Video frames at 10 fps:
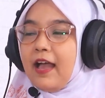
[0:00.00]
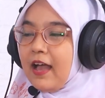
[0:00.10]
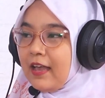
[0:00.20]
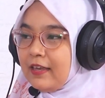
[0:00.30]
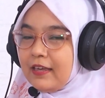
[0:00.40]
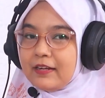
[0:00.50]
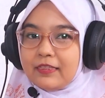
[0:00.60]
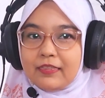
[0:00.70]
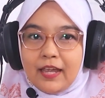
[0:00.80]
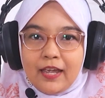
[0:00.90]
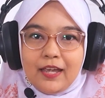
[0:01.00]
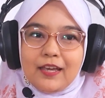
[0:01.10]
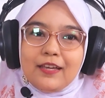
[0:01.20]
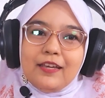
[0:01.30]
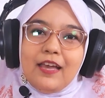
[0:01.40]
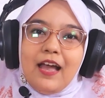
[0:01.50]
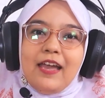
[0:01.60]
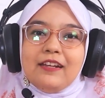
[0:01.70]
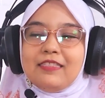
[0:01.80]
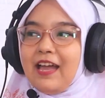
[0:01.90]
air, teh,
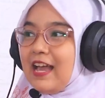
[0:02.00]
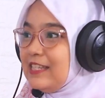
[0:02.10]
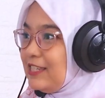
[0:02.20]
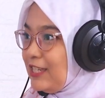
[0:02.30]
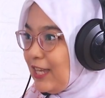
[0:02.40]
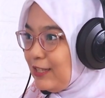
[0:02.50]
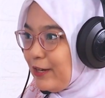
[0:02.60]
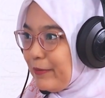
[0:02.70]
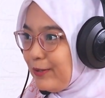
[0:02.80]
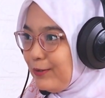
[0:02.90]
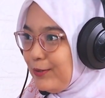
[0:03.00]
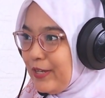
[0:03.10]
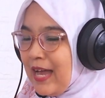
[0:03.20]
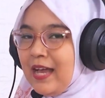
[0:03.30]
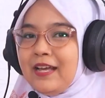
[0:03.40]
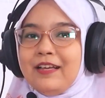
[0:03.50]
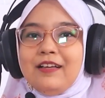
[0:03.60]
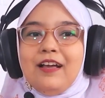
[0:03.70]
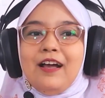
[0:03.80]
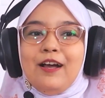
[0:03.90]
air tajin zaman dulu ya.
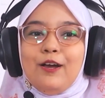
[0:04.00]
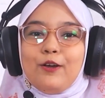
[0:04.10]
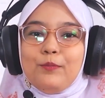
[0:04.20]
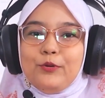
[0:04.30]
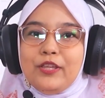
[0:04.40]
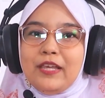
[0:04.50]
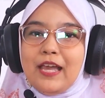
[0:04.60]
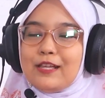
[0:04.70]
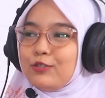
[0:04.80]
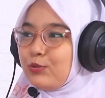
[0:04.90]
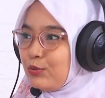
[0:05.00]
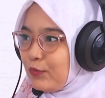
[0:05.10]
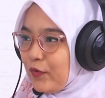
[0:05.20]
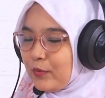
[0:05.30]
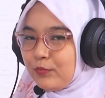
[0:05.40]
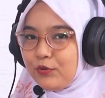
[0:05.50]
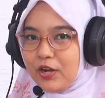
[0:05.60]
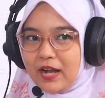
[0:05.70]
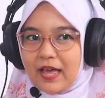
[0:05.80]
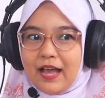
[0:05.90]
Uh, kemudian susu
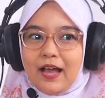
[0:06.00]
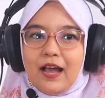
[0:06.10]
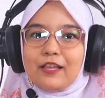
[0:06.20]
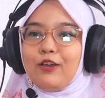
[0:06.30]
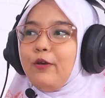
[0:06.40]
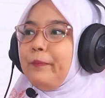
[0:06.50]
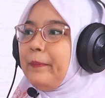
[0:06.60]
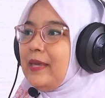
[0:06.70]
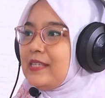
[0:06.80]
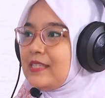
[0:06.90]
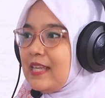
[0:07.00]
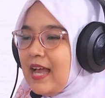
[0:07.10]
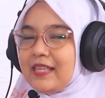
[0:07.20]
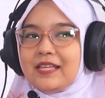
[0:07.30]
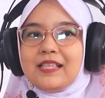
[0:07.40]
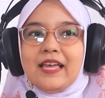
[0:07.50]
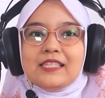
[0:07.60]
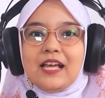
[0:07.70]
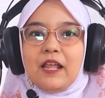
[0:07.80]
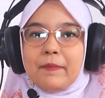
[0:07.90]
formula atau pisang dan
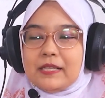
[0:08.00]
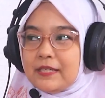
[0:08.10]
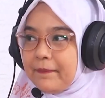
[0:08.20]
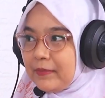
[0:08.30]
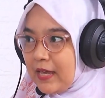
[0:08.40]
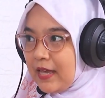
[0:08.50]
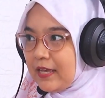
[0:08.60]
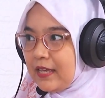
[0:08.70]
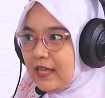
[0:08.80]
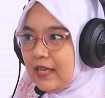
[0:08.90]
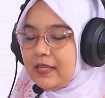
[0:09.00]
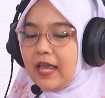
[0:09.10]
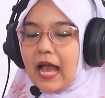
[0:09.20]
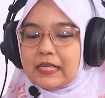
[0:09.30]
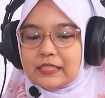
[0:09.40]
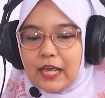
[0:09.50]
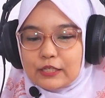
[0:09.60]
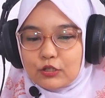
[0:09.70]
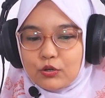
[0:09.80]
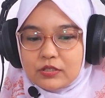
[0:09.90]
lain segala macamnya. Jadi ASI
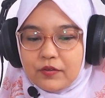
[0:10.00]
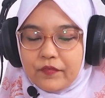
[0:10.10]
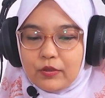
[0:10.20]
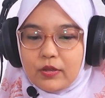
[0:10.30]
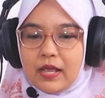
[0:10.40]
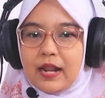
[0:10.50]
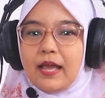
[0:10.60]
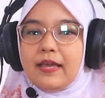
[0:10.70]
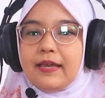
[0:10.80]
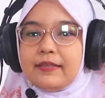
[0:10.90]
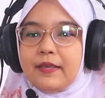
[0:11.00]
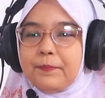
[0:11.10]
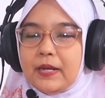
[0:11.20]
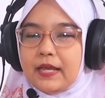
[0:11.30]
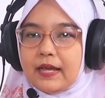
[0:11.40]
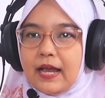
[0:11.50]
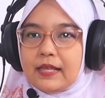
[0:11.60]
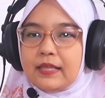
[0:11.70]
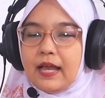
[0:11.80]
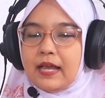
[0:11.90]
eksklusif itu adalah
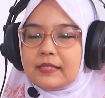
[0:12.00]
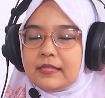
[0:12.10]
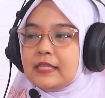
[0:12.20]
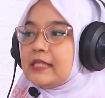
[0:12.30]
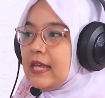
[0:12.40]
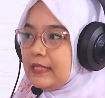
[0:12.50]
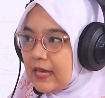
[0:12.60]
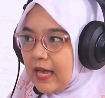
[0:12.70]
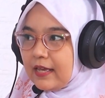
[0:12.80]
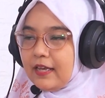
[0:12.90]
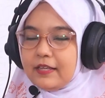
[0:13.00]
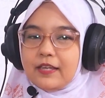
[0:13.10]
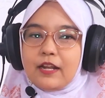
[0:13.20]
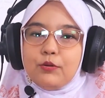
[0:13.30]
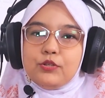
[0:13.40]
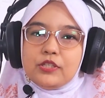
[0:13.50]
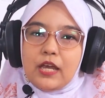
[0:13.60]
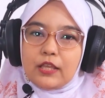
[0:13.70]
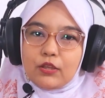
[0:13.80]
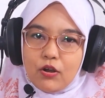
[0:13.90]
diberikan ASI saja dari
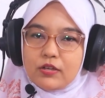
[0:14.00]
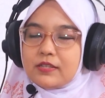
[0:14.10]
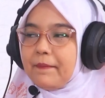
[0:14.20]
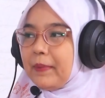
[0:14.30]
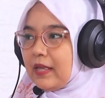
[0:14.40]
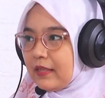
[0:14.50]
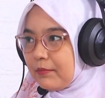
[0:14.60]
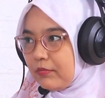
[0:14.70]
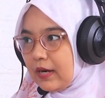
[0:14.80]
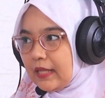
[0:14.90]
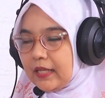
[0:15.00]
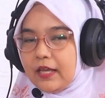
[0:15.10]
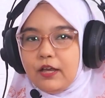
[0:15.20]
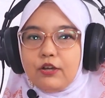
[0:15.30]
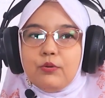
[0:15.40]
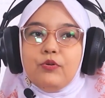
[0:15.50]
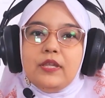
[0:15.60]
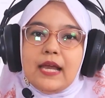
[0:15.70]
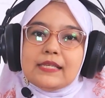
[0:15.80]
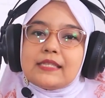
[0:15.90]
usia 0 sampai 6 bulan.
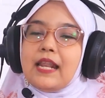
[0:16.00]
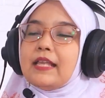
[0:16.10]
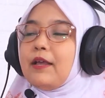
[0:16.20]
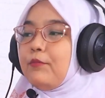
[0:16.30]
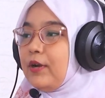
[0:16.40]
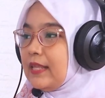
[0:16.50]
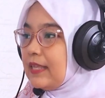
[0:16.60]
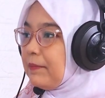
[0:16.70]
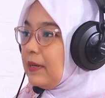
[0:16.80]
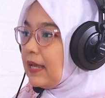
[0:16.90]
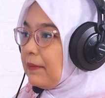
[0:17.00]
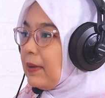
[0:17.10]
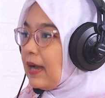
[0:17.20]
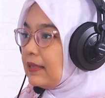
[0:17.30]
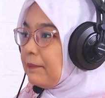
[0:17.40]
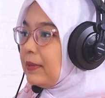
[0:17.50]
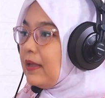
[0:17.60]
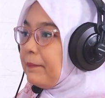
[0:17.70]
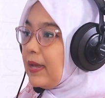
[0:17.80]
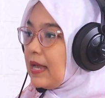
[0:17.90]
Kemudian setelah 6 bulan kita berikan makanan
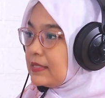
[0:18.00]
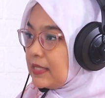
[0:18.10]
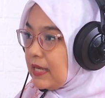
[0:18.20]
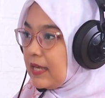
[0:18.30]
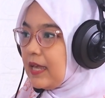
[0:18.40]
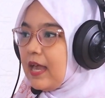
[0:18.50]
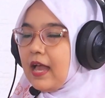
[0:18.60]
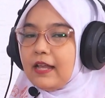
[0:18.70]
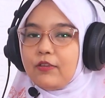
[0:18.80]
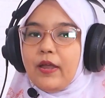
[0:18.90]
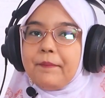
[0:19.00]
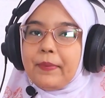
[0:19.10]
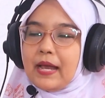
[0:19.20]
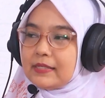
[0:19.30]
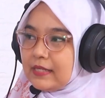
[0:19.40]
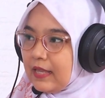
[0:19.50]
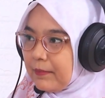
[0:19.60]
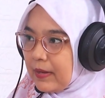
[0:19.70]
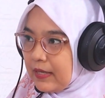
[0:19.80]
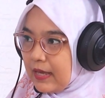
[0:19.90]
pendamping ASI atau MPASI
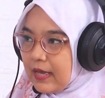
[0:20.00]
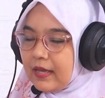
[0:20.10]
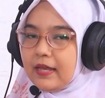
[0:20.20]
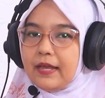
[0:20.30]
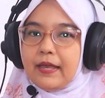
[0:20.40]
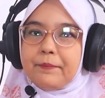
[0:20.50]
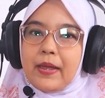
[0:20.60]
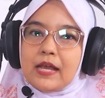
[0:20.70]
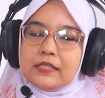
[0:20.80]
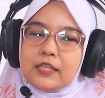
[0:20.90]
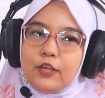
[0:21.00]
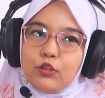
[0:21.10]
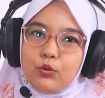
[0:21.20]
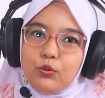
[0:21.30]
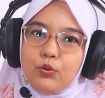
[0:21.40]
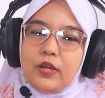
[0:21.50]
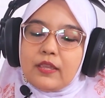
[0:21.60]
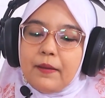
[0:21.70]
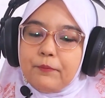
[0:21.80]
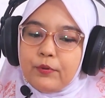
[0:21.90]
namanya. MPASI itu
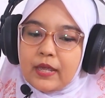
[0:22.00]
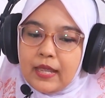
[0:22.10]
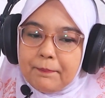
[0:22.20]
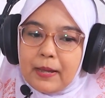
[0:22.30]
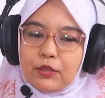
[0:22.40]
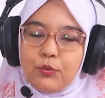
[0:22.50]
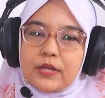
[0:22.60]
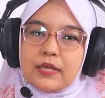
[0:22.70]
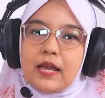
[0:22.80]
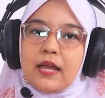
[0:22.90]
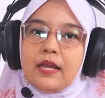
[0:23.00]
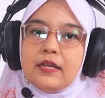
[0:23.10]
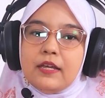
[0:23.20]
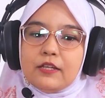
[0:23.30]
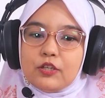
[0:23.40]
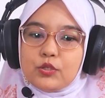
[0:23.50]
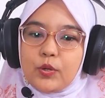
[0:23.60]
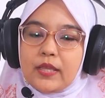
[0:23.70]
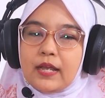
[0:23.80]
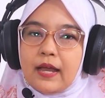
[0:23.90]
kita bikin panduannya
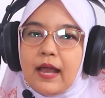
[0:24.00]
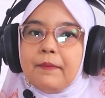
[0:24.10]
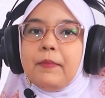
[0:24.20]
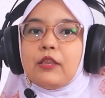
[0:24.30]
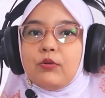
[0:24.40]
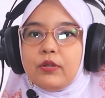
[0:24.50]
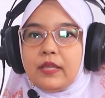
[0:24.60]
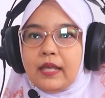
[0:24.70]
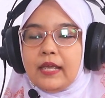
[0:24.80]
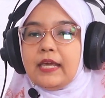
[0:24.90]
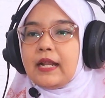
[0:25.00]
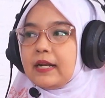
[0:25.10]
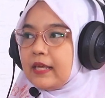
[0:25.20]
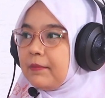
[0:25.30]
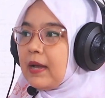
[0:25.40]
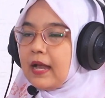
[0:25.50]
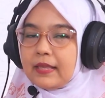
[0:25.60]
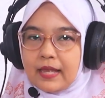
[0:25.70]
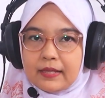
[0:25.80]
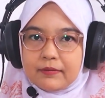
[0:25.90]
sesuai dengan metode hierarki
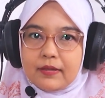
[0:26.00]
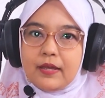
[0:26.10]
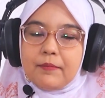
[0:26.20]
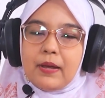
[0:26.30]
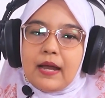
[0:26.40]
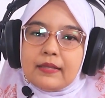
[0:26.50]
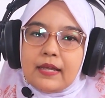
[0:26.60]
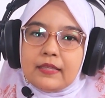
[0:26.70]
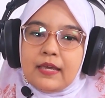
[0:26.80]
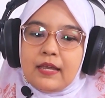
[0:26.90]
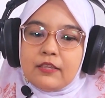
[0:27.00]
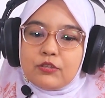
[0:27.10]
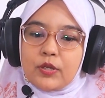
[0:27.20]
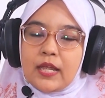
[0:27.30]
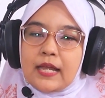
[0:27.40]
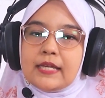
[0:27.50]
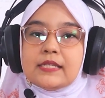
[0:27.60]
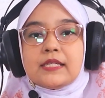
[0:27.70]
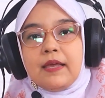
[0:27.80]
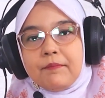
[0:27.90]
makanan. Makanannya sesuai dengan
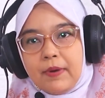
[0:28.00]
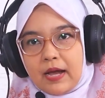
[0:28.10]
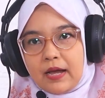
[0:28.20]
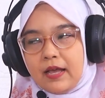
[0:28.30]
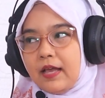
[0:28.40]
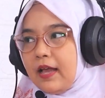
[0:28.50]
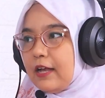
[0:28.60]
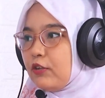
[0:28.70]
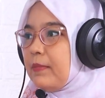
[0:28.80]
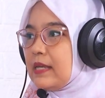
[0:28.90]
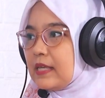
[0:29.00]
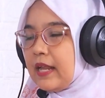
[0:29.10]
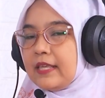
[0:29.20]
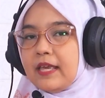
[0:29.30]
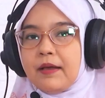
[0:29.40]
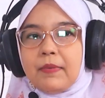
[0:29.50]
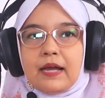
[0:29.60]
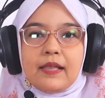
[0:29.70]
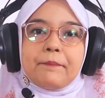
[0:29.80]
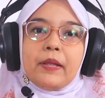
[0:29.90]
gizi seimbang atau bahasa lainnya
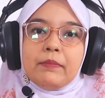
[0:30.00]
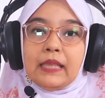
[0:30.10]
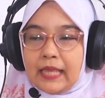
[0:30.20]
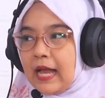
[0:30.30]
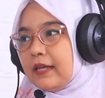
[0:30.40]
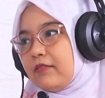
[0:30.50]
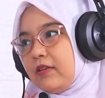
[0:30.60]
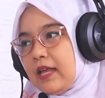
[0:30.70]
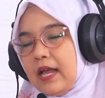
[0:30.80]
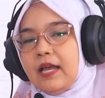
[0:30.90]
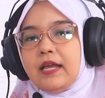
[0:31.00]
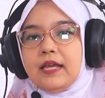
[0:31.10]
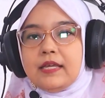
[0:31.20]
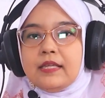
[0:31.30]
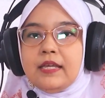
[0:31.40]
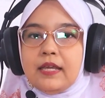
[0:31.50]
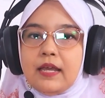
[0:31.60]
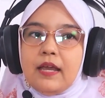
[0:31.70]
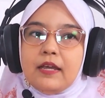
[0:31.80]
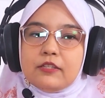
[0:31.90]
makanan empat bintang gitu ya.
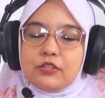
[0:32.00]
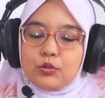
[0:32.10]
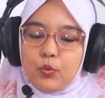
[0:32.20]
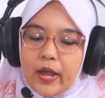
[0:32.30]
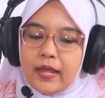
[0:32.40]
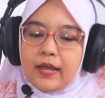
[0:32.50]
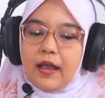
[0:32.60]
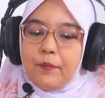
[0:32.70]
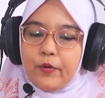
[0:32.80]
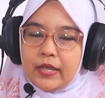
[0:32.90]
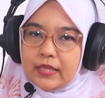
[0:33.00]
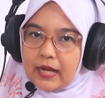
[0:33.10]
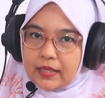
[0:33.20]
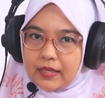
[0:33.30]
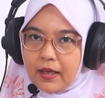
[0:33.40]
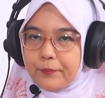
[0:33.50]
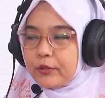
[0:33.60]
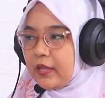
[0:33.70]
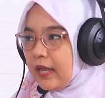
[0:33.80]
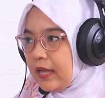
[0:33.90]
Jadi sesuai karbohidratnya,
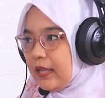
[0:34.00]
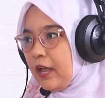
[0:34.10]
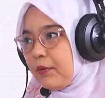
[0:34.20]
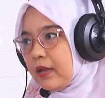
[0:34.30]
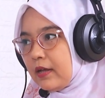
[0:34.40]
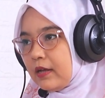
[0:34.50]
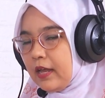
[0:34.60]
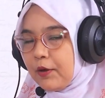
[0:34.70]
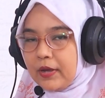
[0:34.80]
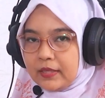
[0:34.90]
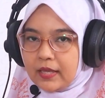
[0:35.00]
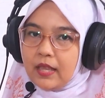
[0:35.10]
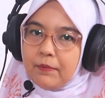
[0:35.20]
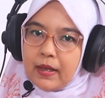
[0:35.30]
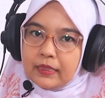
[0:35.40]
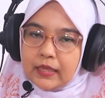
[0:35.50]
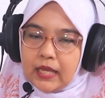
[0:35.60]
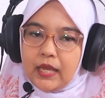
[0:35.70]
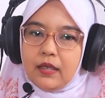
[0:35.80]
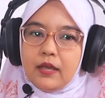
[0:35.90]
protein, hewa, hewani,
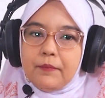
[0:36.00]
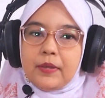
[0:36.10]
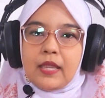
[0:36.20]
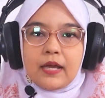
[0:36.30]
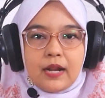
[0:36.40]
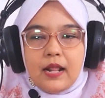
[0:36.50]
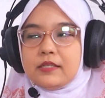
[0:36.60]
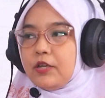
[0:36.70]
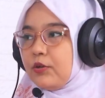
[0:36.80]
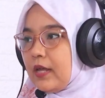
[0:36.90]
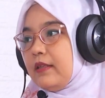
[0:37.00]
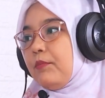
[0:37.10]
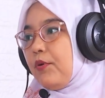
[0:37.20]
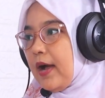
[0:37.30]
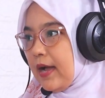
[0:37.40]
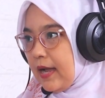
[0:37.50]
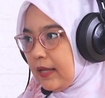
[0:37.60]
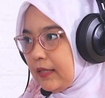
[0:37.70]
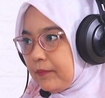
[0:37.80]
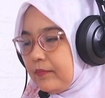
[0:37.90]
nabati, mineral, sayuran dan buahan.